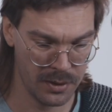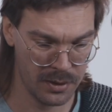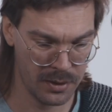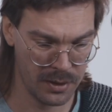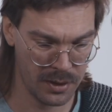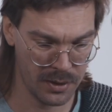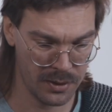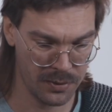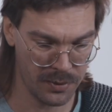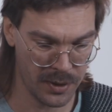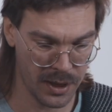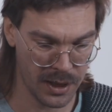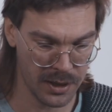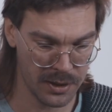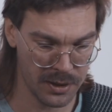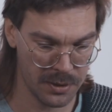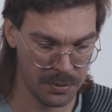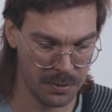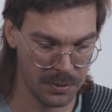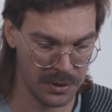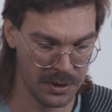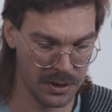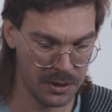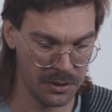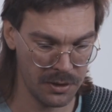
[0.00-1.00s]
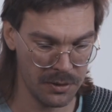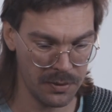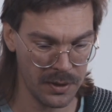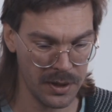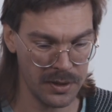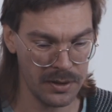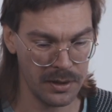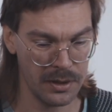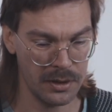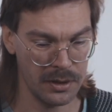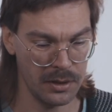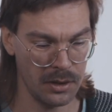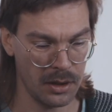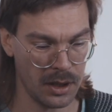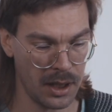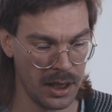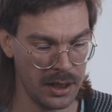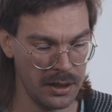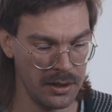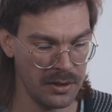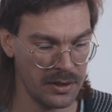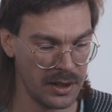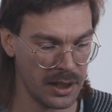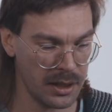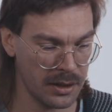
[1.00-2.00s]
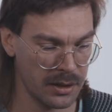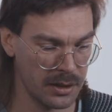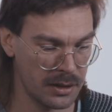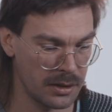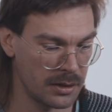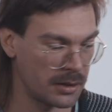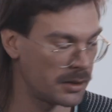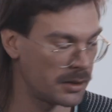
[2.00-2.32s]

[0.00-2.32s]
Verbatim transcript: das war's. Beziehungsweise noch eine Sache,